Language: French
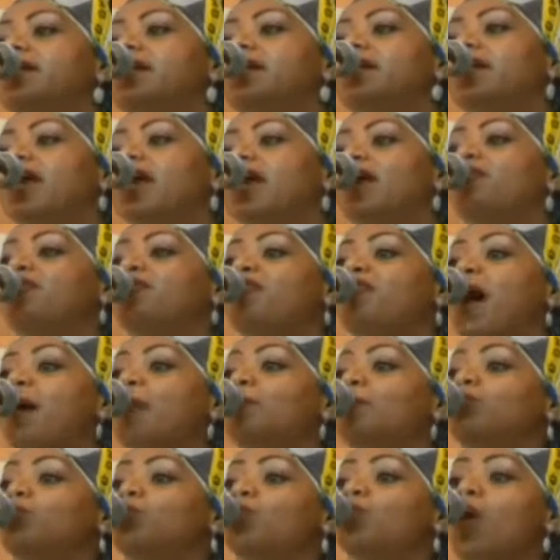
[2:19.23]
les
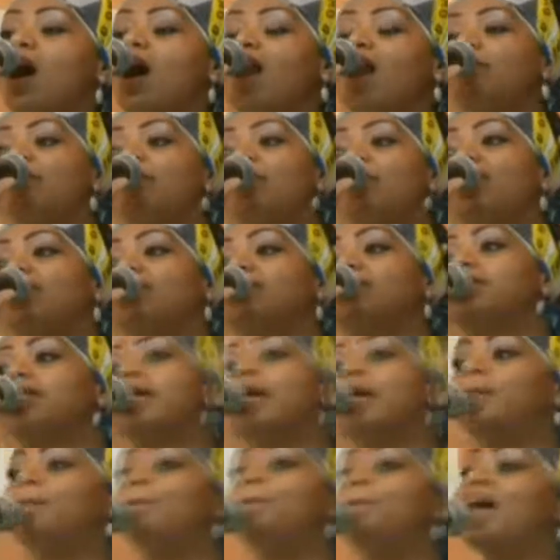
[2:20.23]
femmes doivent
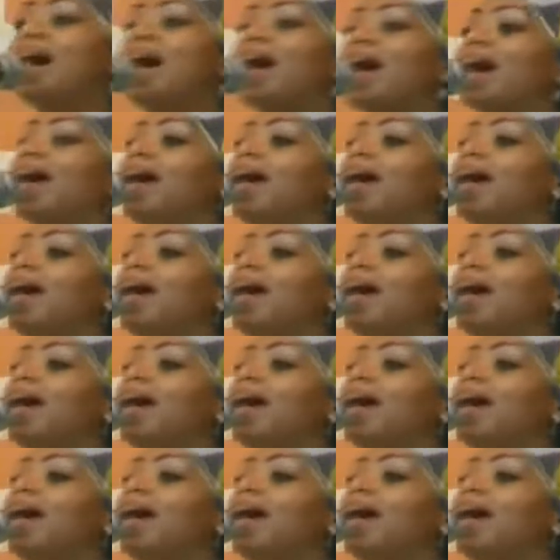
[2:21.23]
penser par